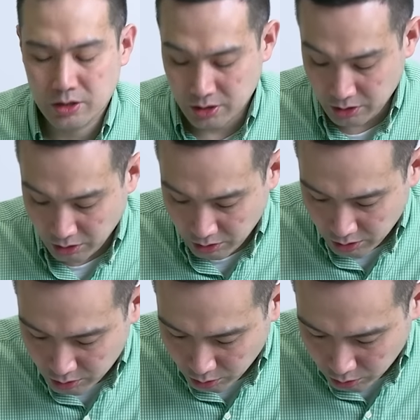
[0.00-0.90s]
그
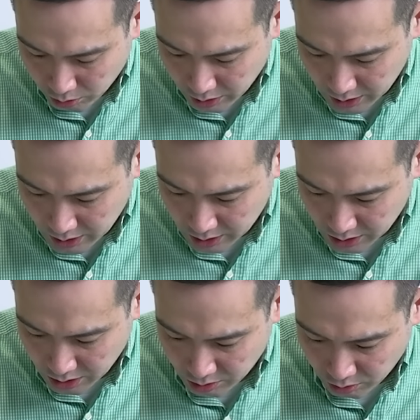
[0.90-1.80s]
연결 속도를
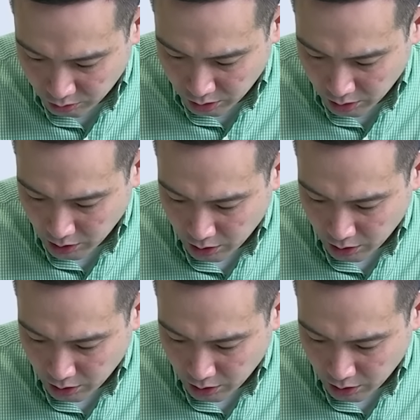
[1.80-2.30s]
향상시키는 거고요.